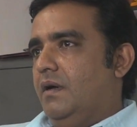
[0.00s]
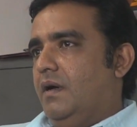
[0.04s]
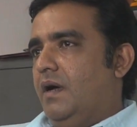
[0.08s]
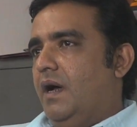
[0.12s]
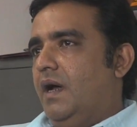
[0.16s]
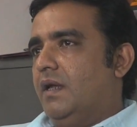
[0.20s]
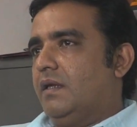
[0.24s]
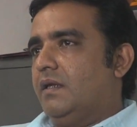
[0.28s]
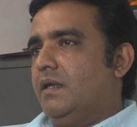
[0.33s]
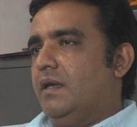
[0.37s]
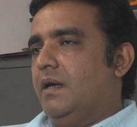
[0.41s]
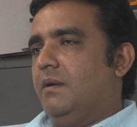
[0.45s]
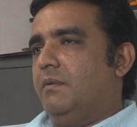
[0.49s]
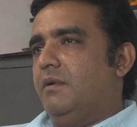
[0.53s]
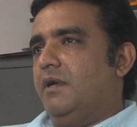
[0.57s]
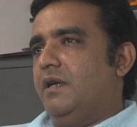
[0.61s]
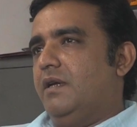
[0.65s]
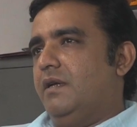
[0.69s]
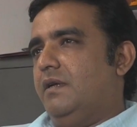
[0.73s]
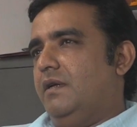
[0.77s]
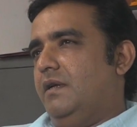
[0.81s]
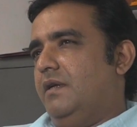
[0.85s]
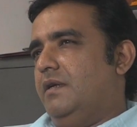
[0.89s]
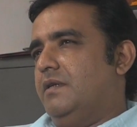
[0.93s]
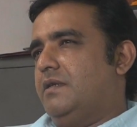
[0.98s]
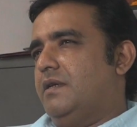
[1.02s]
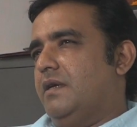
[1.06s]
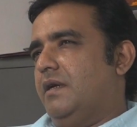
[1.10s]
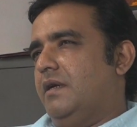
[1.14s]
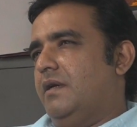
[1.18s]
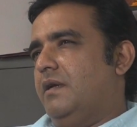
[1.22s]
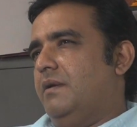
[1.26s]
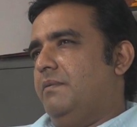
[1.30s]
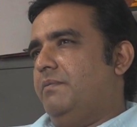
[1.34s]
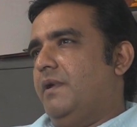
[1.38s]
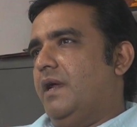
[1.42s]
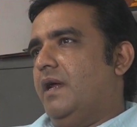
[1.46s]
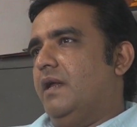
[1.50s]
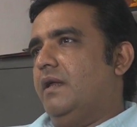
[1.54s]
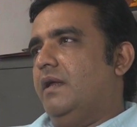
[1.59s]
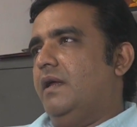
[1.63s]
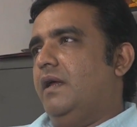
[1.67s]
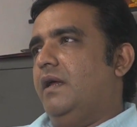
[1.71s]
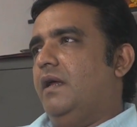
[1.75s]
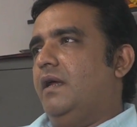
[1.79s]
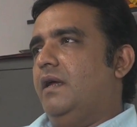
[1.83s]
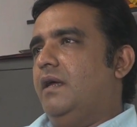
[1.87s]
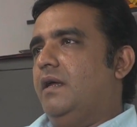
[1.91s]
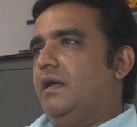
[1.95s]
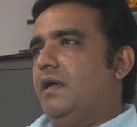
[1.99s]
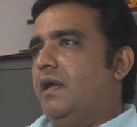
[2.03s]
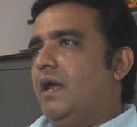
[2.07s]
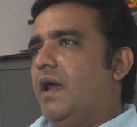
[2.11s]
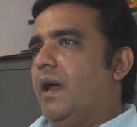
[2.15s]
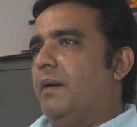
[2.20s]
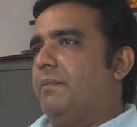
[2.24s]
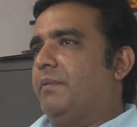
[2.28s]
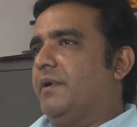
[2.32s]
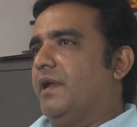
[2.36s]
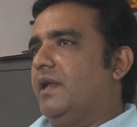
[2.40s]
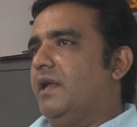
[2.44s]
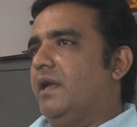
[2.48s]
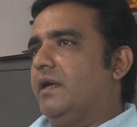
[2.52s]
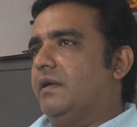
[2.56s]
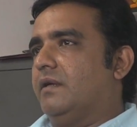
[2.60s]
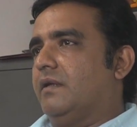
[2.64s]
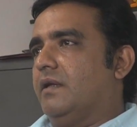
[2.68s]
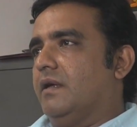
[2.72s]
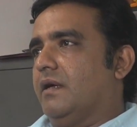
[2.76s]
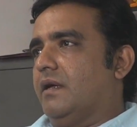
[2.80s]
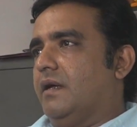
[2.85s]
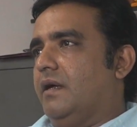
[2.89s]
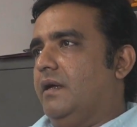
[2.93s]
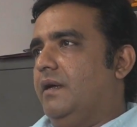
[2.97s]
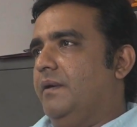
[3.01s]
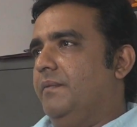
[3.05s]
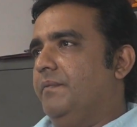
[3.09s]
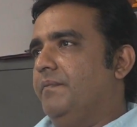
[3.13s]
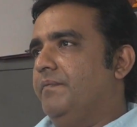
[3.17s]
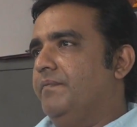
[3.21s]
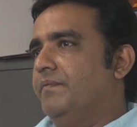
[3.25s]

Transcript: घात की हमारी रिलीजिंग की प्लानिंग अप्रैल एंड तक है